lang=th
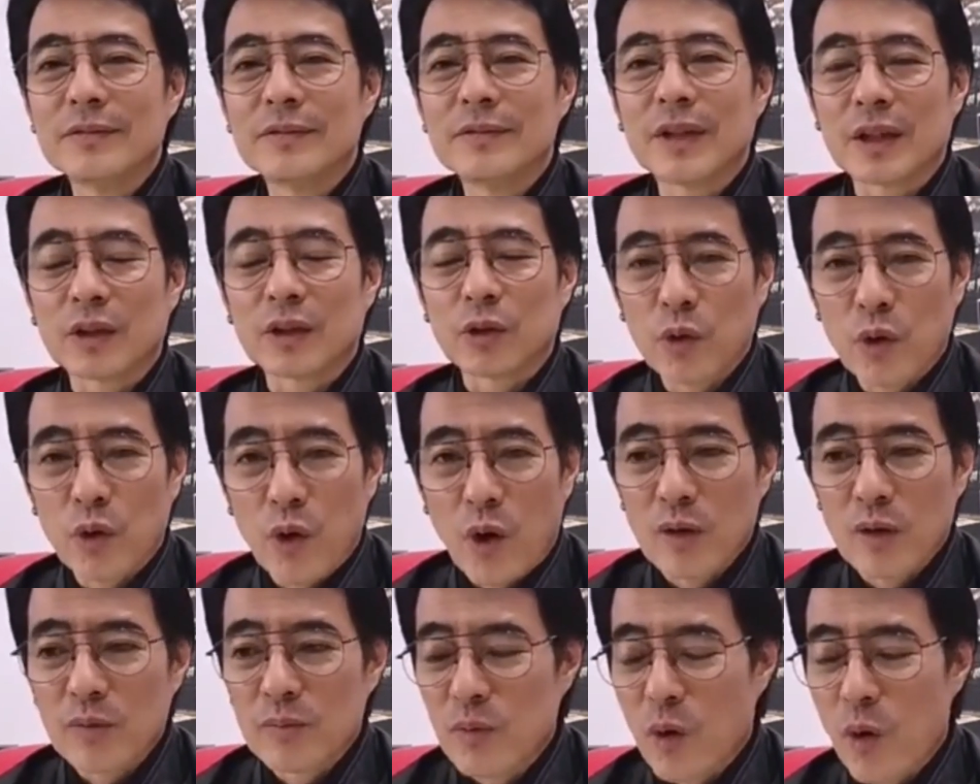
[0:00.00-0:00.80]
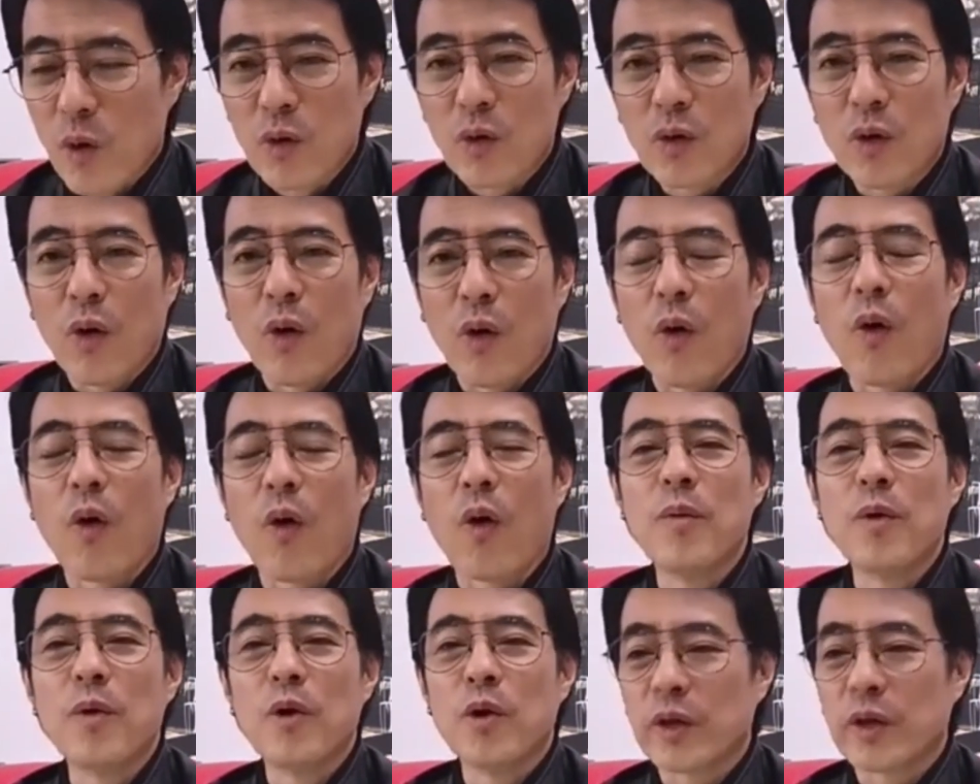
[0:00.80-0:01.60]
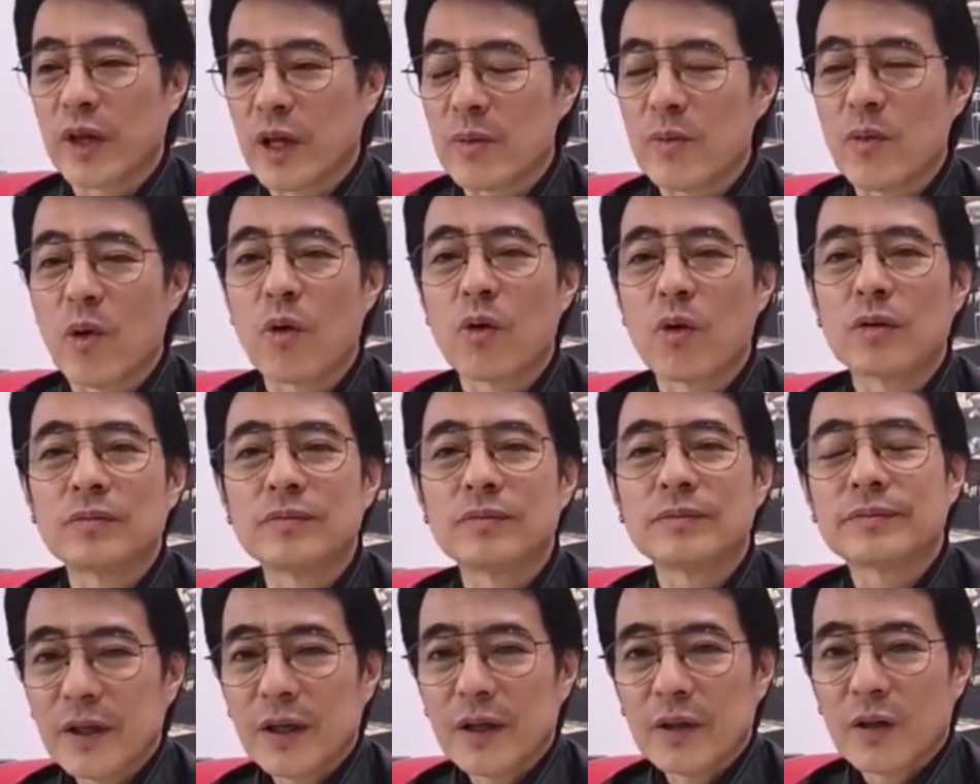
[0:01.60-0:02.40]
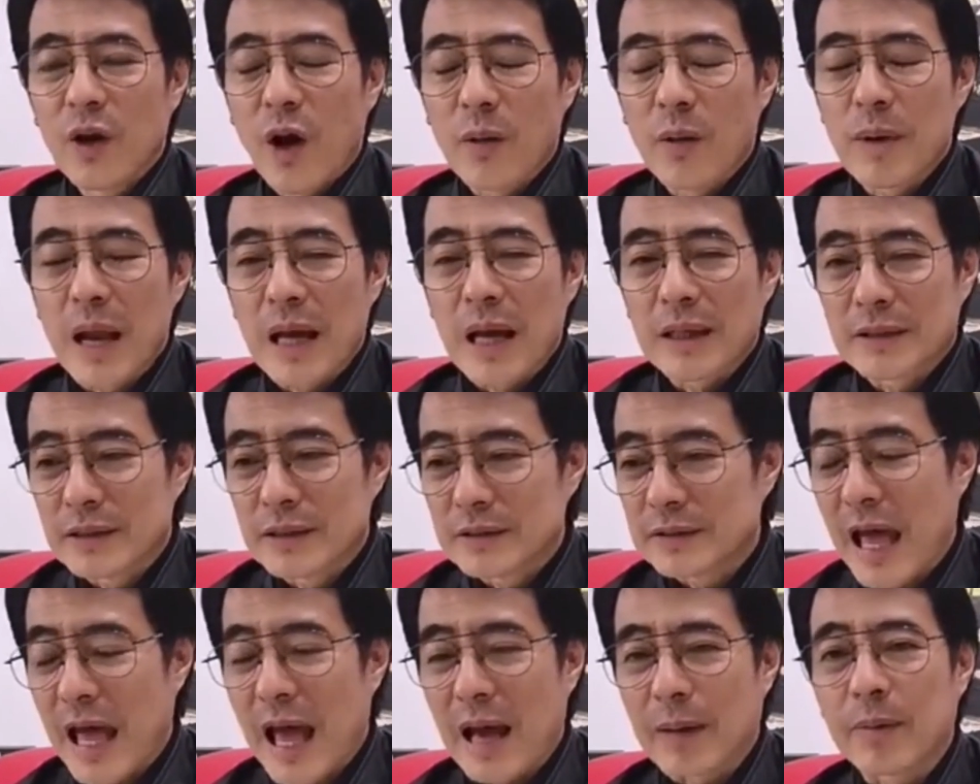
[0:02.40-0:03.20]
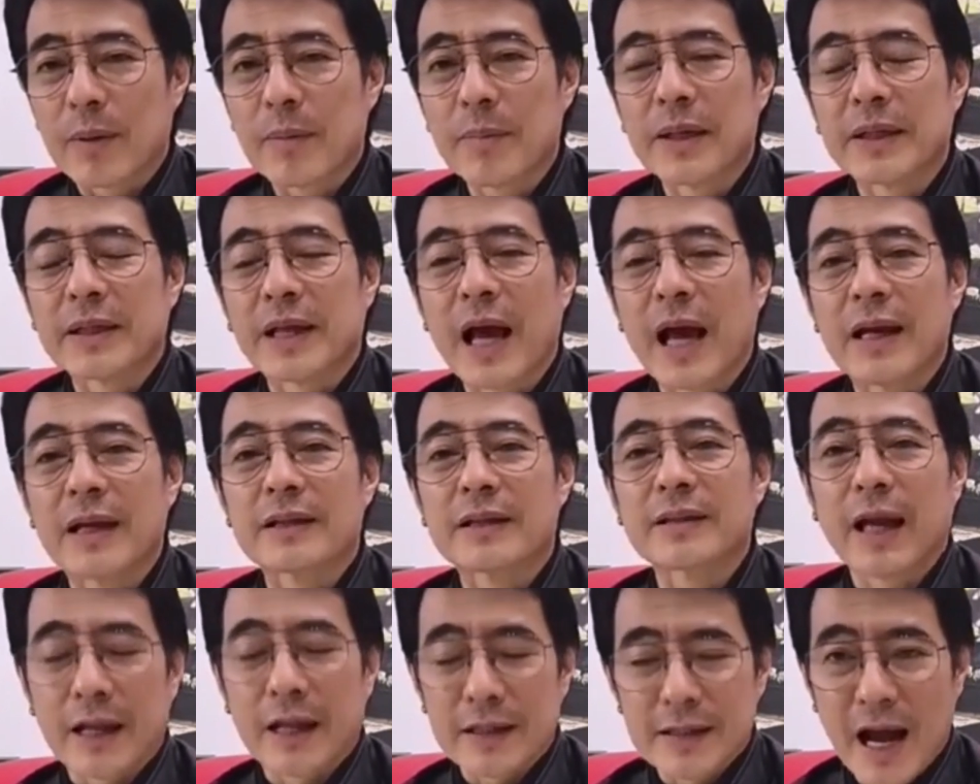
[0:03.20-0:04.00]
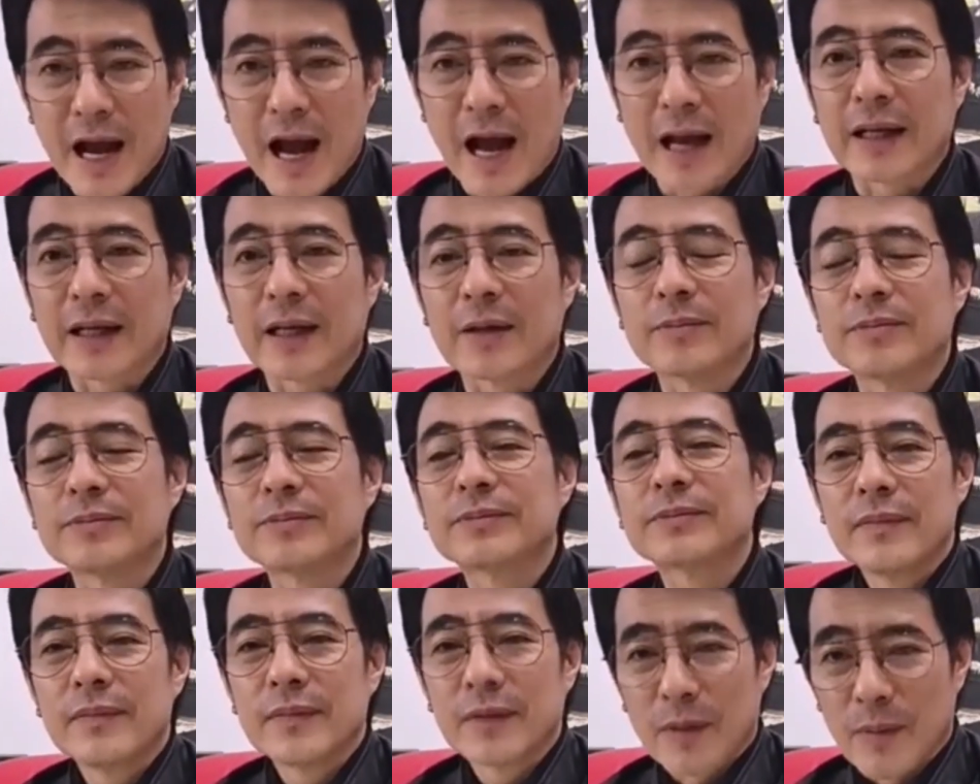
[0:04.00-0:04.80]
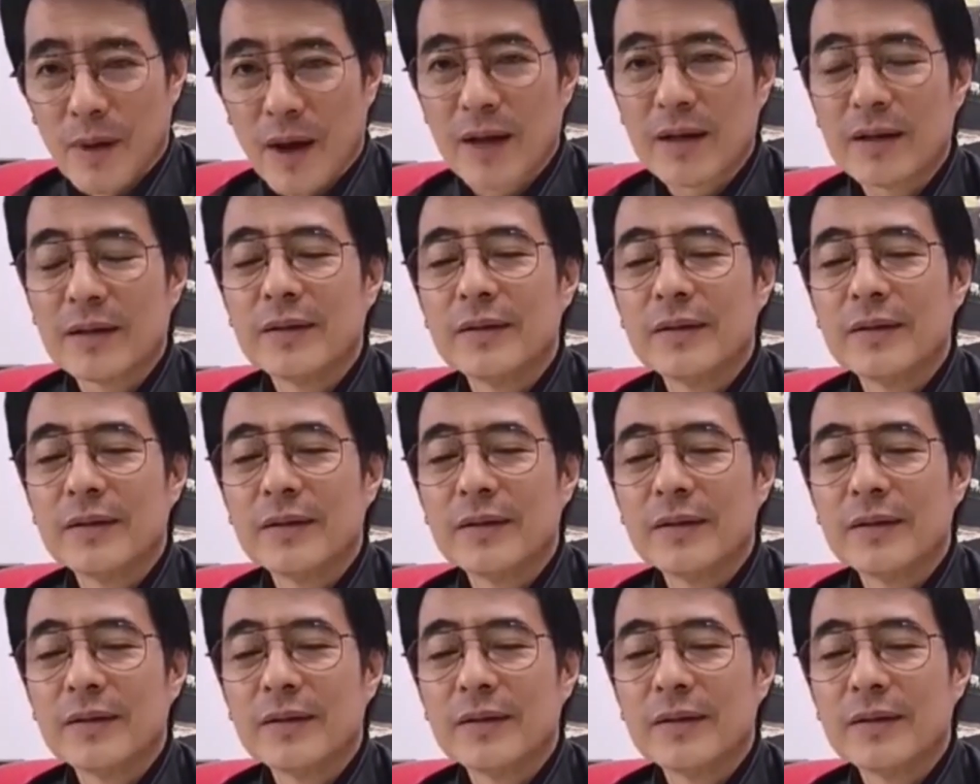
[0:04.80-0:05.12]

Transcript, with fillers: จตุรนต์มุ้งโอ้โหไม่รู้กี่มุ้งรอบแรกถึงแตกไปเป็นไทยรักษาชาติครับเห็นไหม